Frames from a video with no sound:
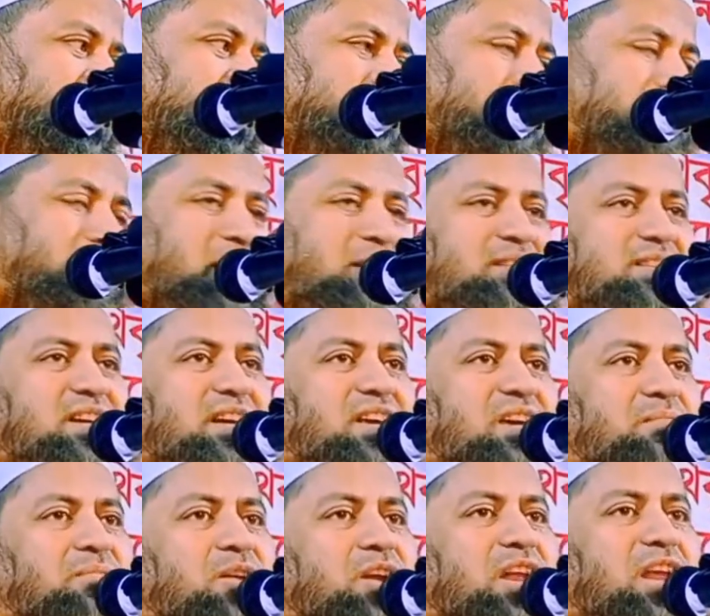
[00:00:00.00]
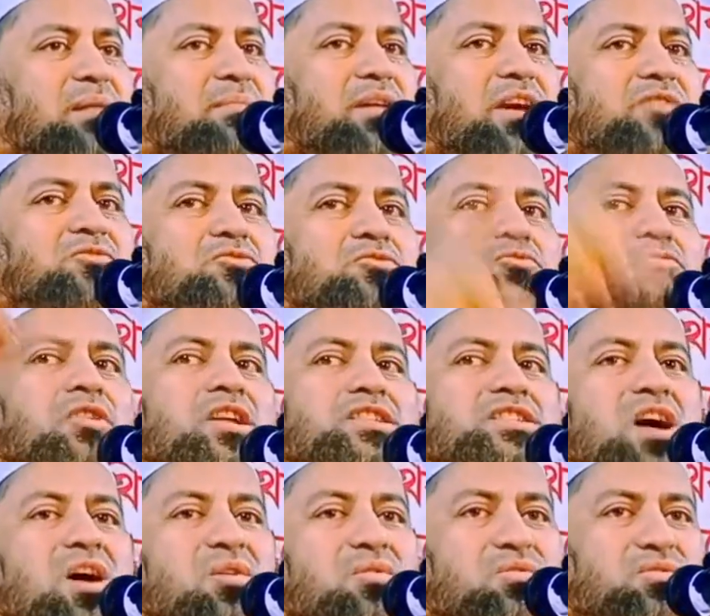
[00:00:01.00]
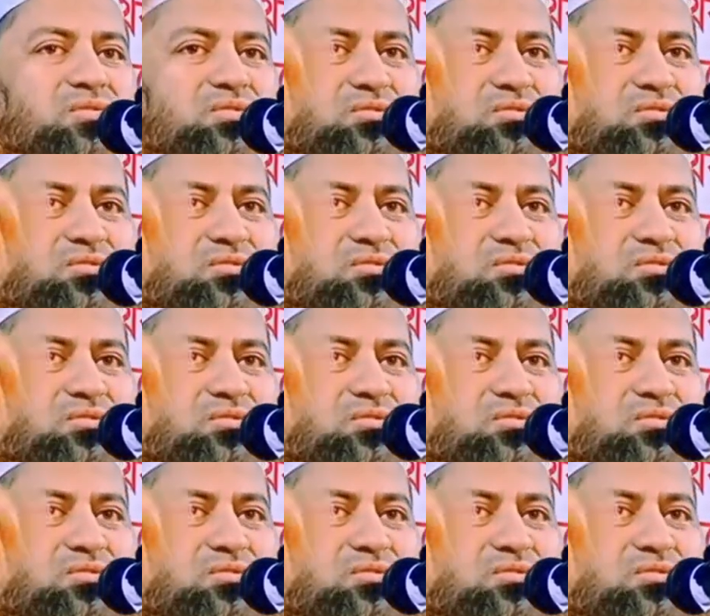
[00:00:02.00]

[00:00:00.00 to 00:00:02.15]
বাচ্চাকে বললাম একটু দূরে যাও